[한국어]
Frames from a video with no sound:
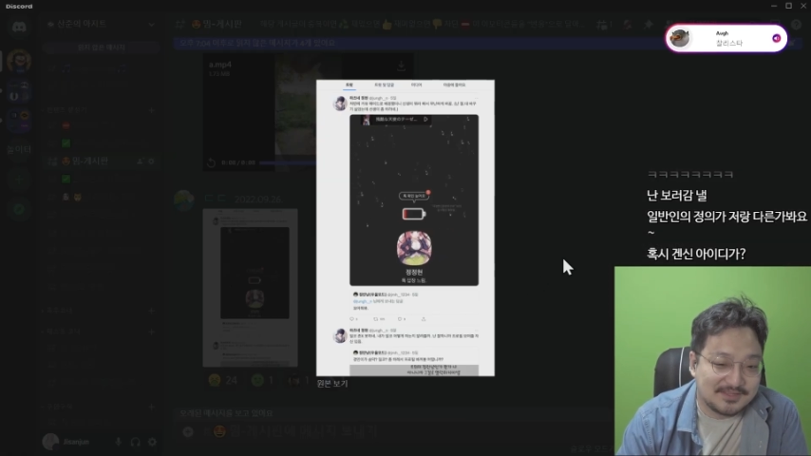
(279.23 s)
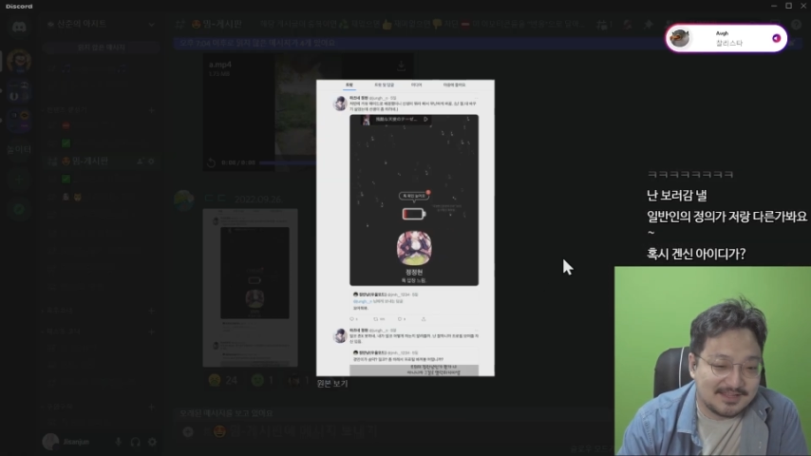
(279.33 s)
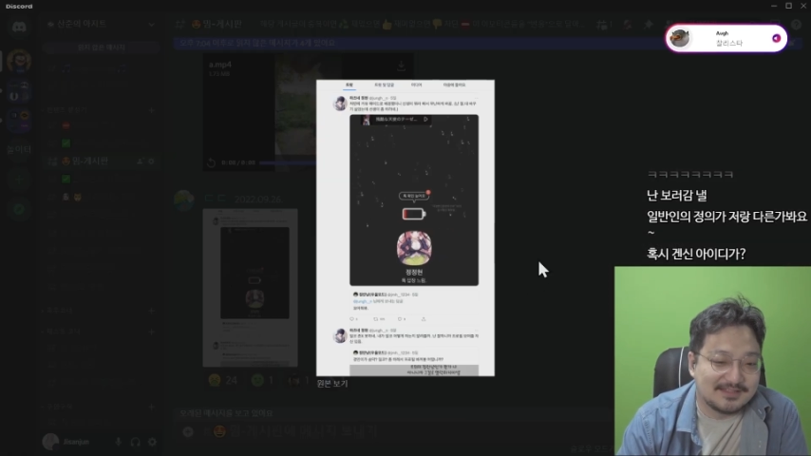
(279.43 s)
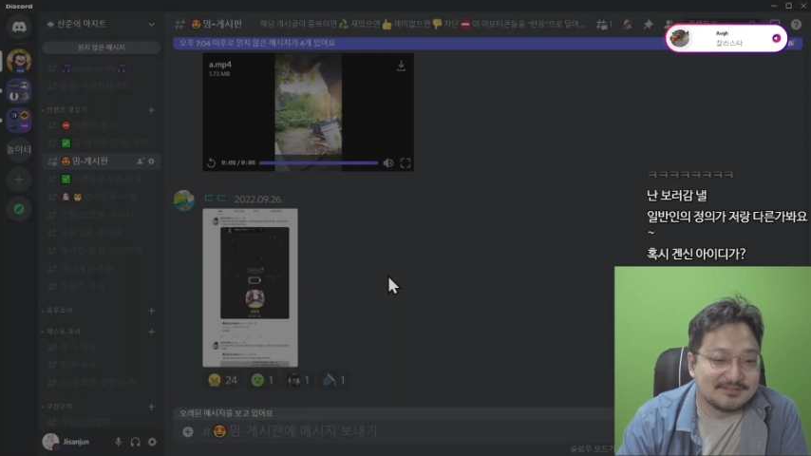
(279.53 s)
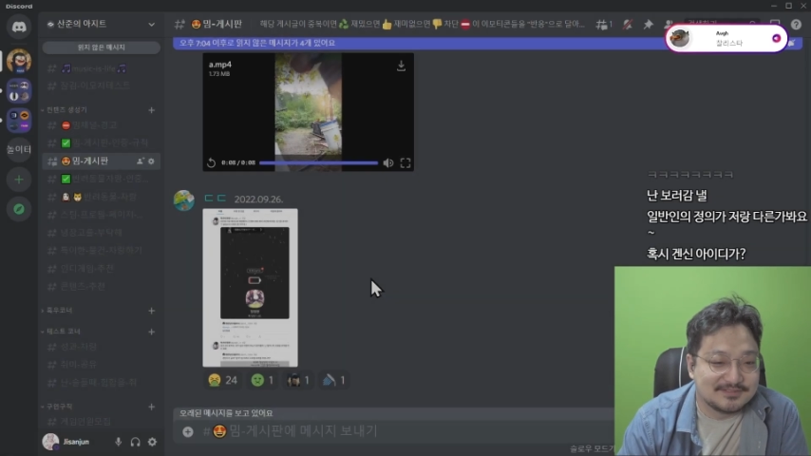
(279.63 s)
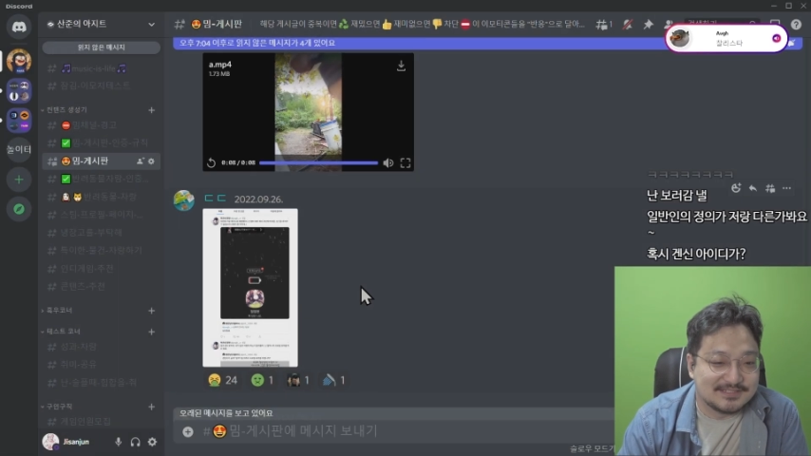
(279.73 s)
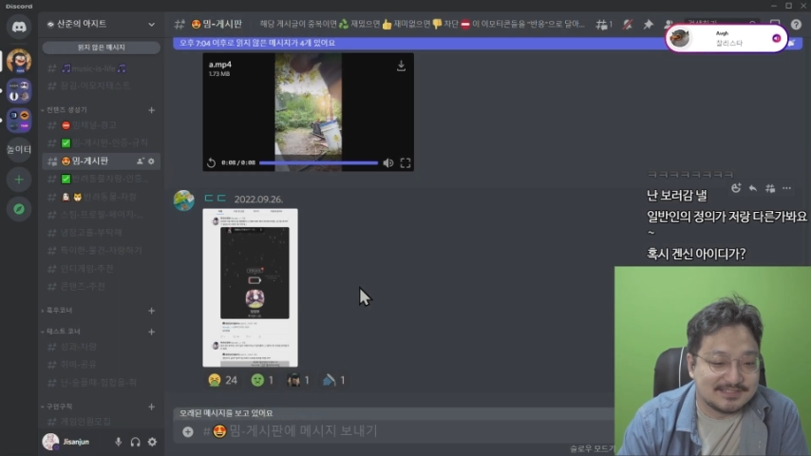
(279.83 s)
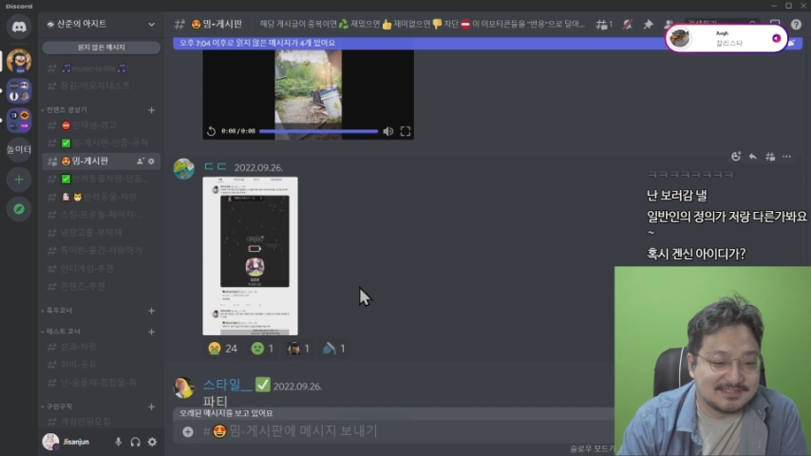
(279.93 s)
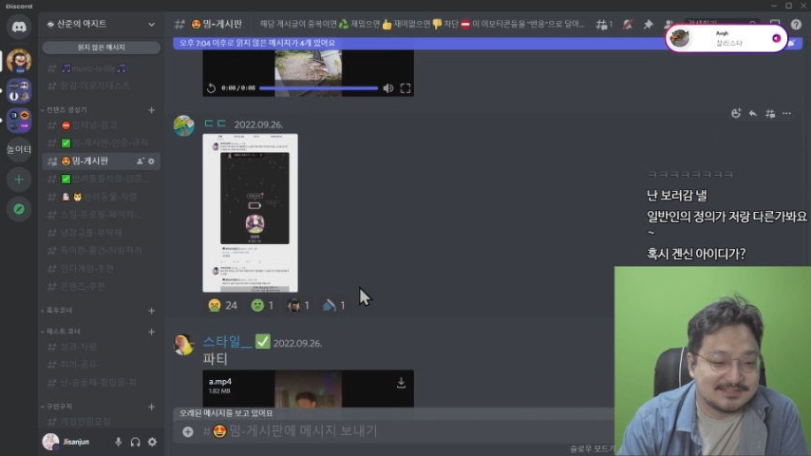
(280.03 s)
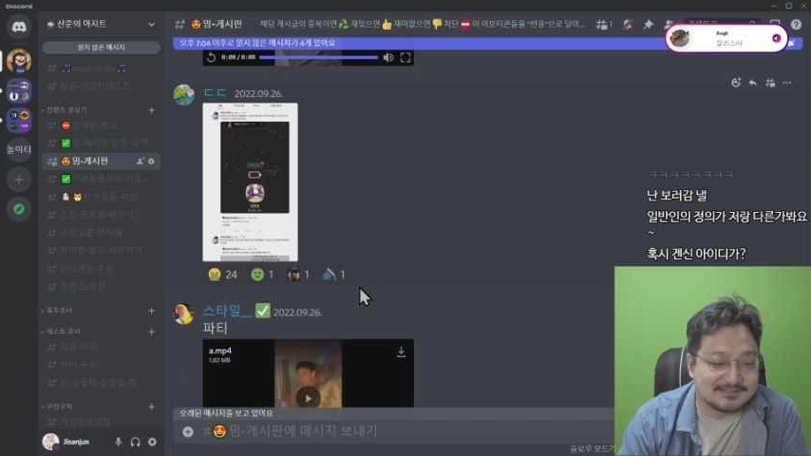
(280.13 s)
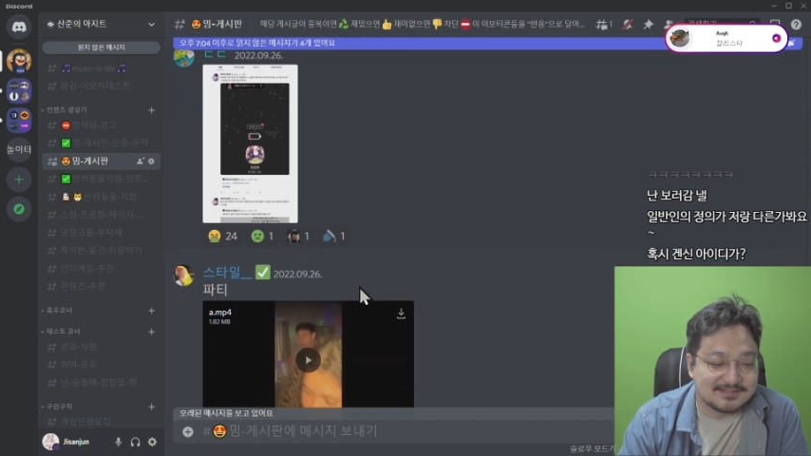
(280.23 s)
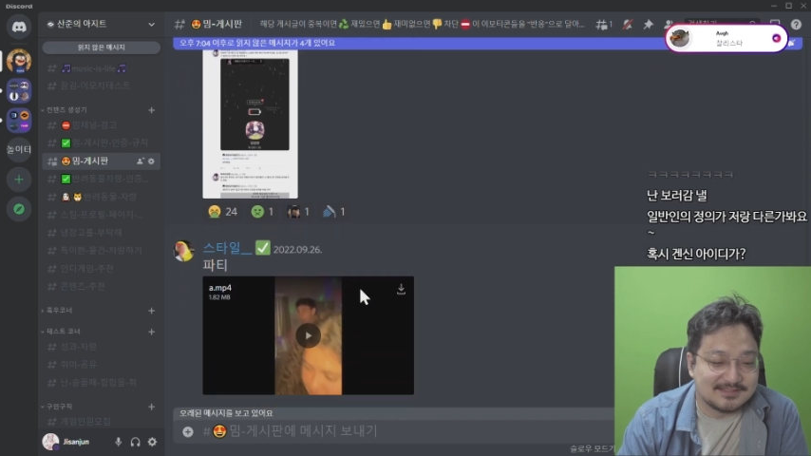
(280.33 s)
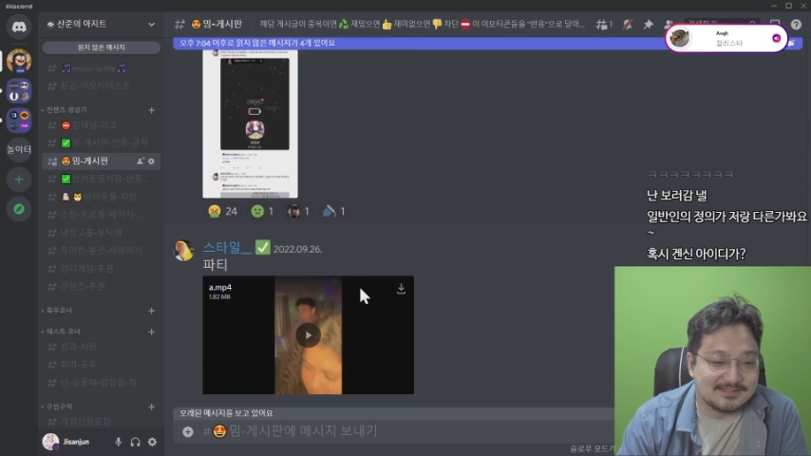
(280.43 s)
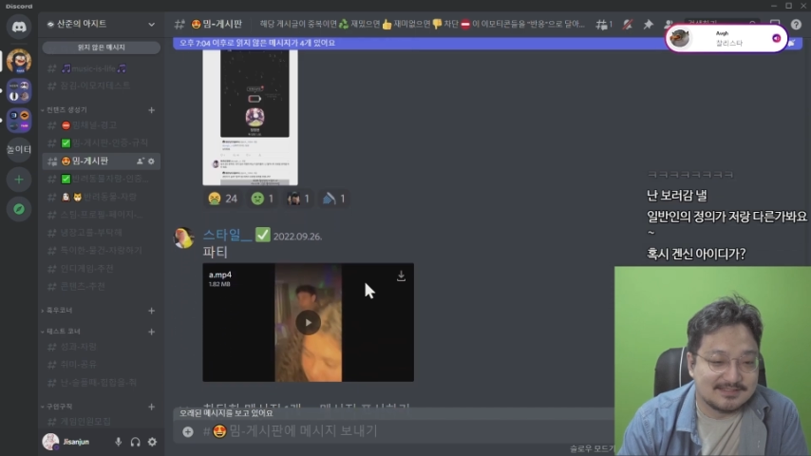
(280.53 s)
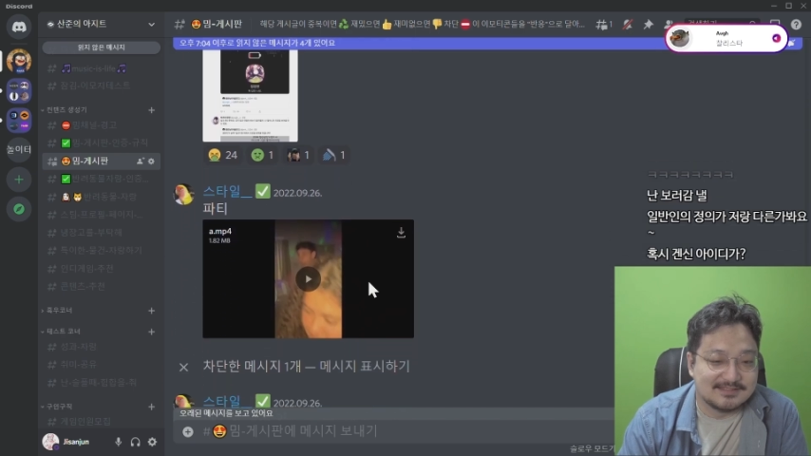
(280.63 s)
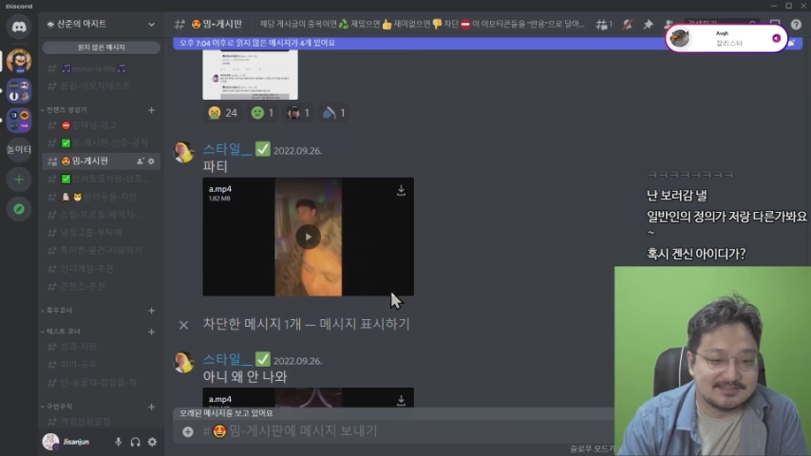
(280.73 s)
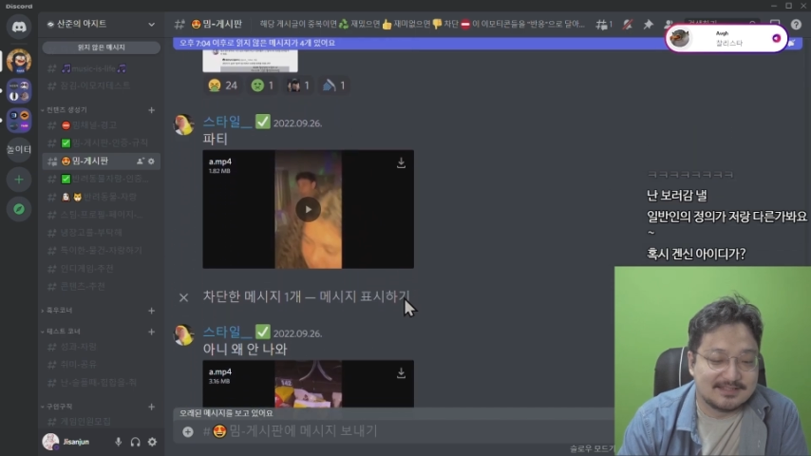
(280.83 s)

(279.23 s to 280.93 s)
생각하는 거지. 네